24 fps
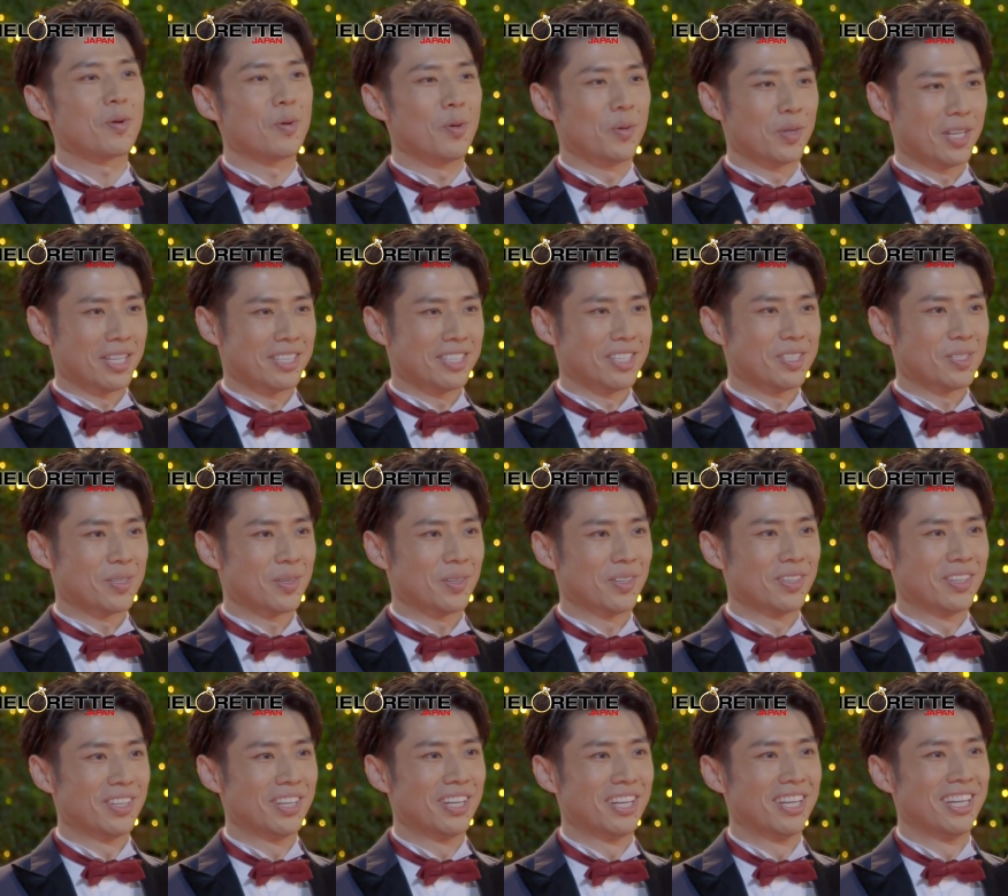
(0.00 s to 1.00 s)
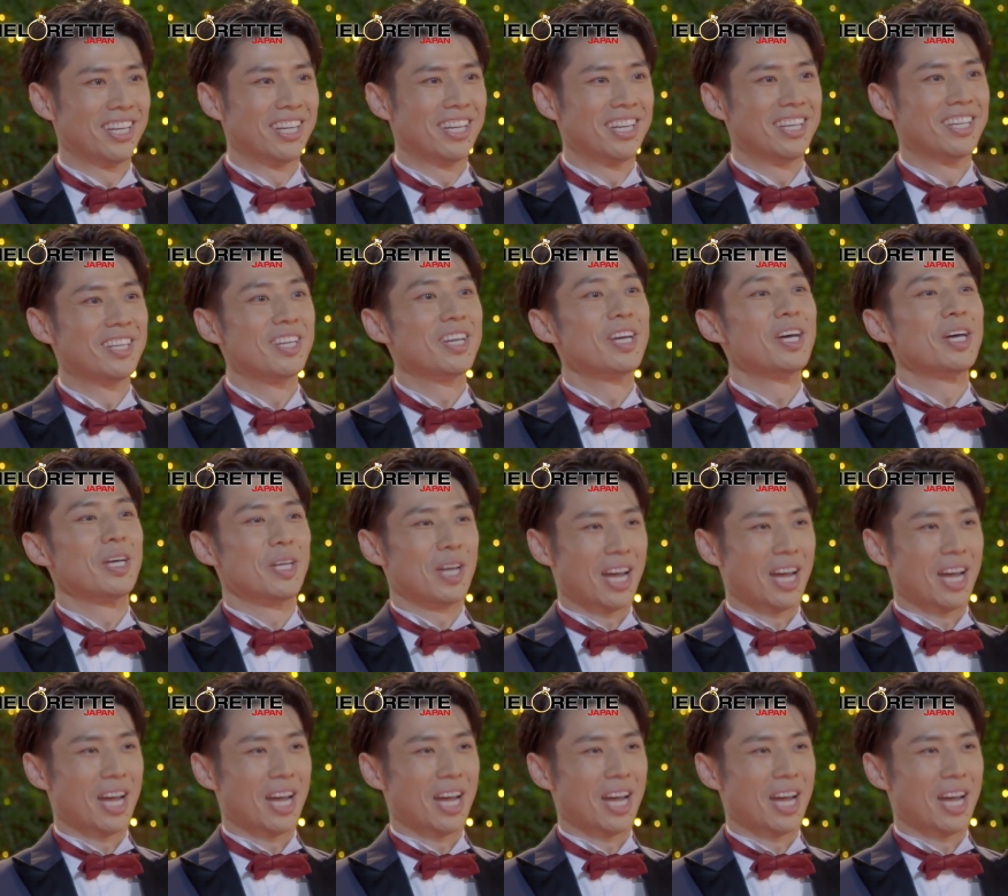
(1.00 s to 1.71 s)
僕にとってはこれに参加すること